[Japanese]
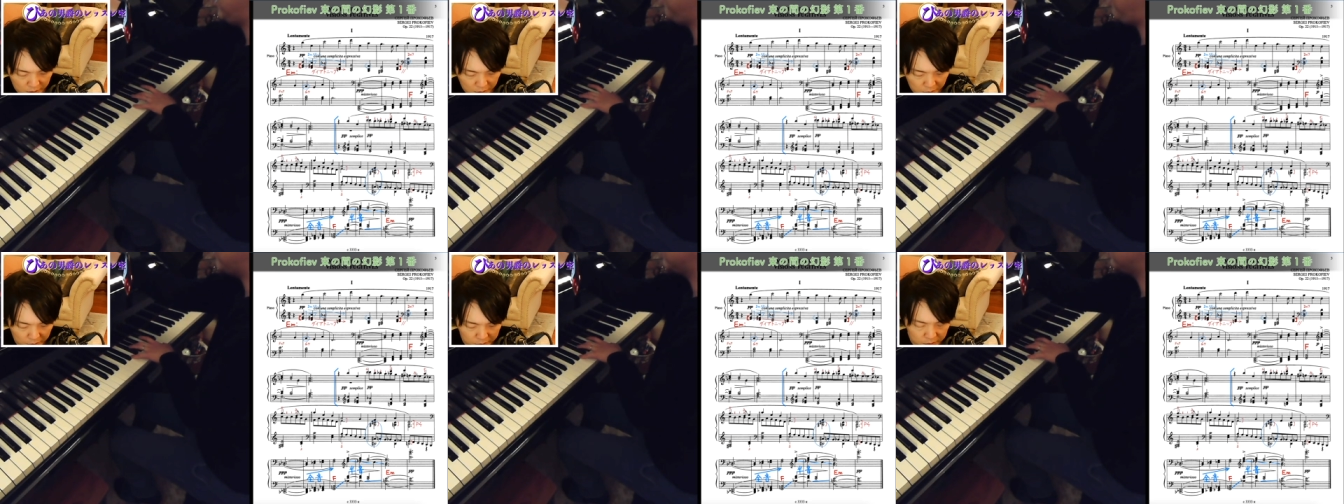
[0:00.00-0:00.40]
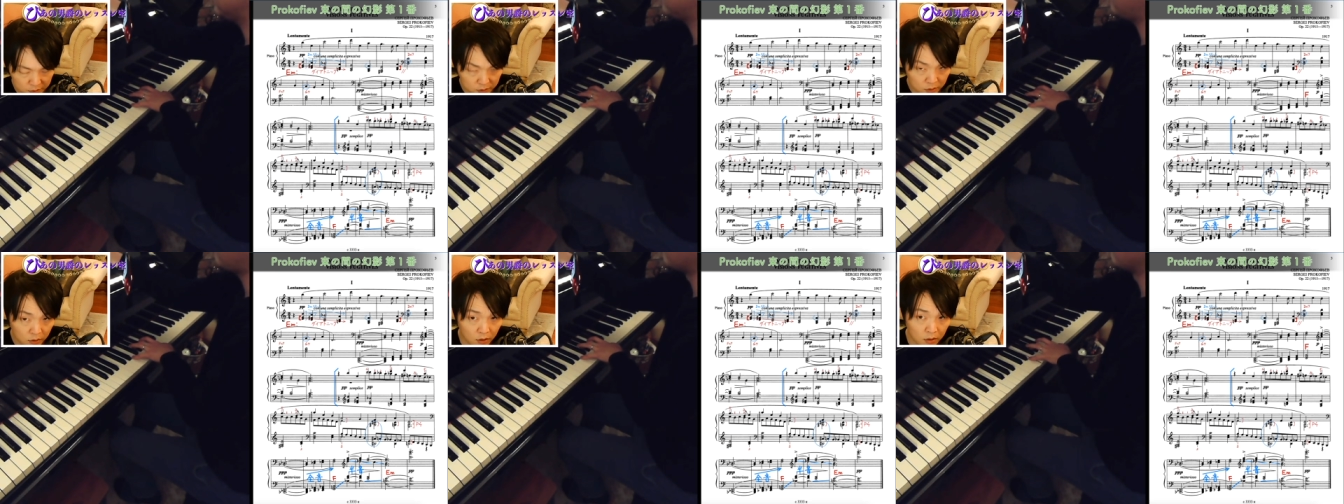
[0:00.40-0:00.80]
手はずっ
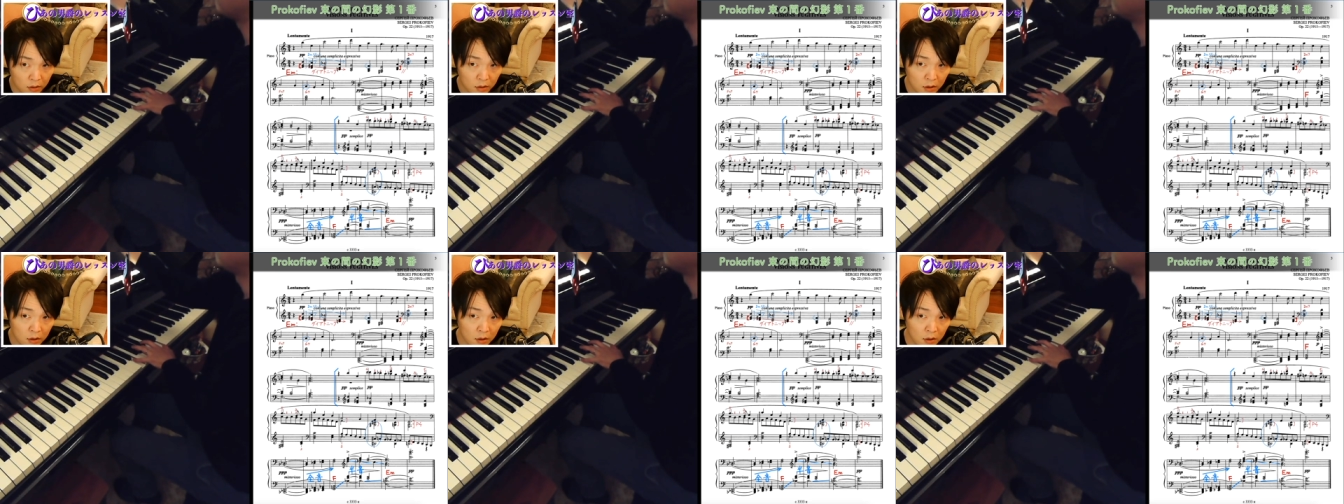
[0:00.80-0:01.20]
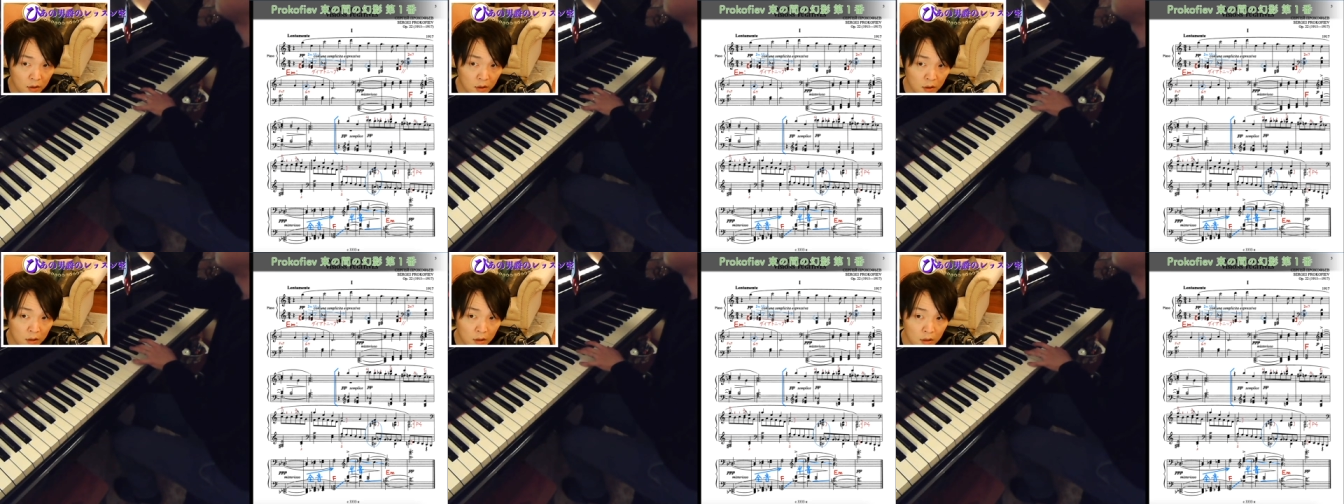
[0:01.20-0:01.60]
と、
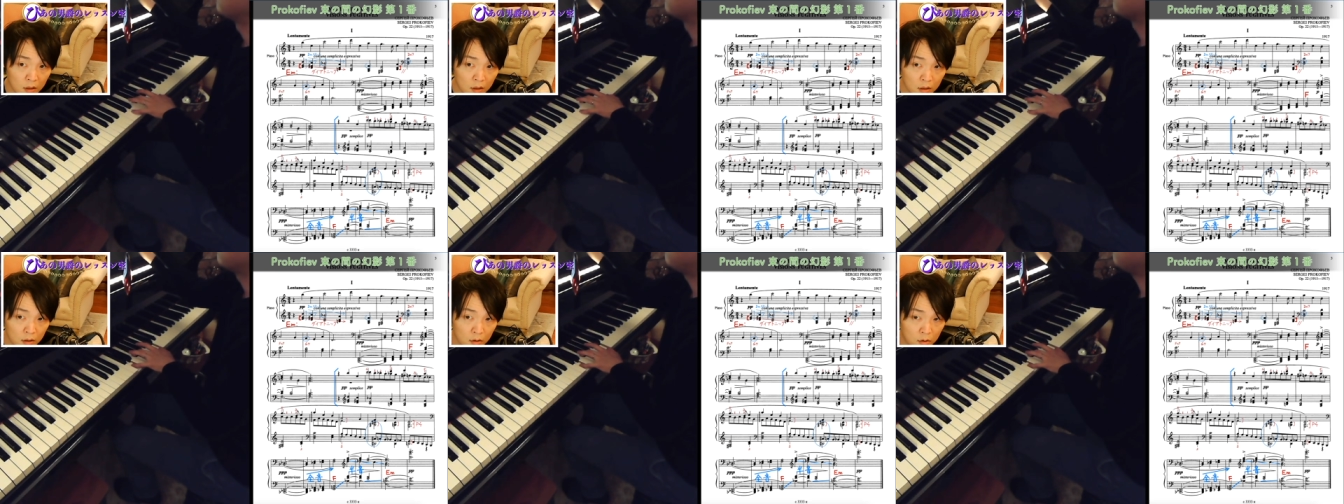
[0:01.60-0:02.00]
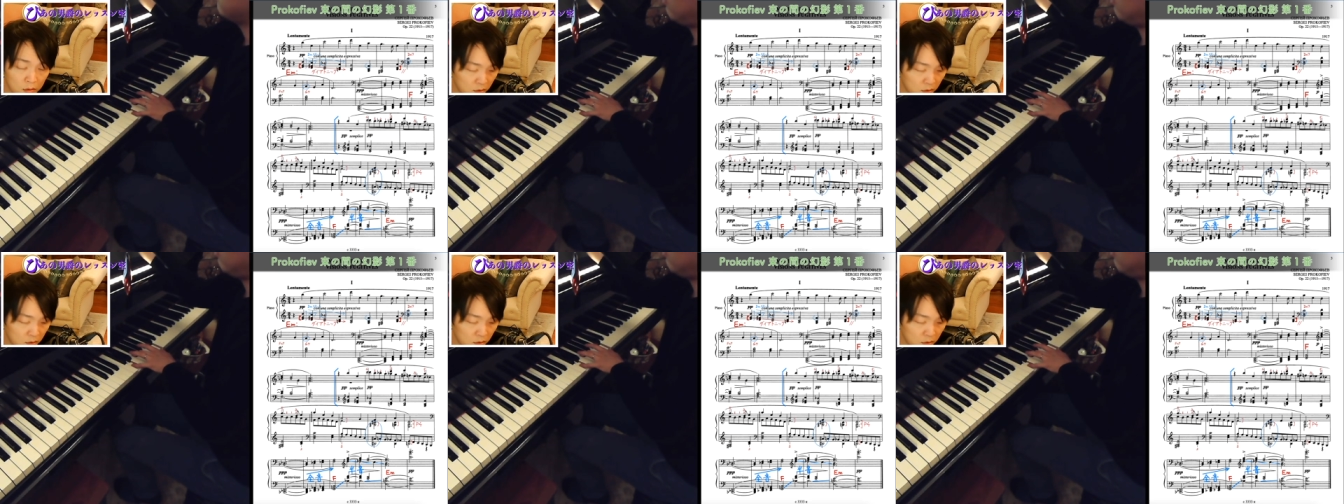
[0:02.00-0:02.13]
こ